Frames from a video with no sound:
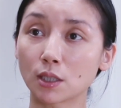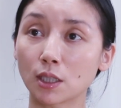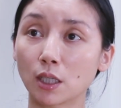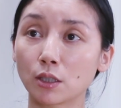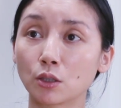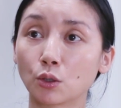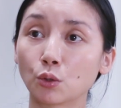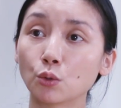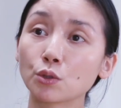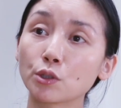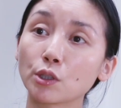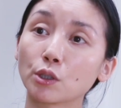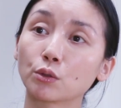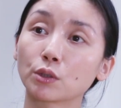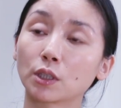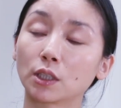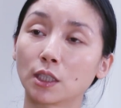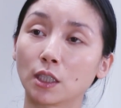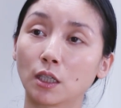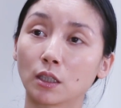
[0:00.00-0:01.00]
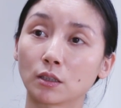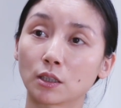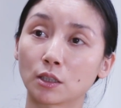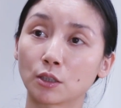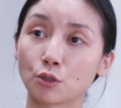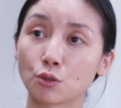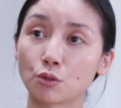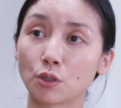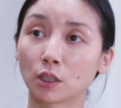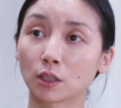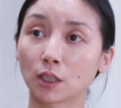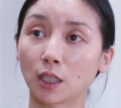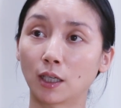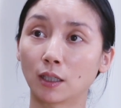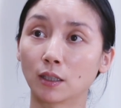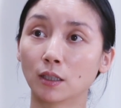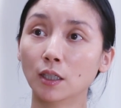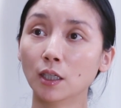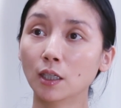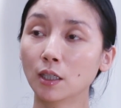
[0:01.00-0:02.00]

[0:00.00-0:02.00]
在游走的那样的一个状态。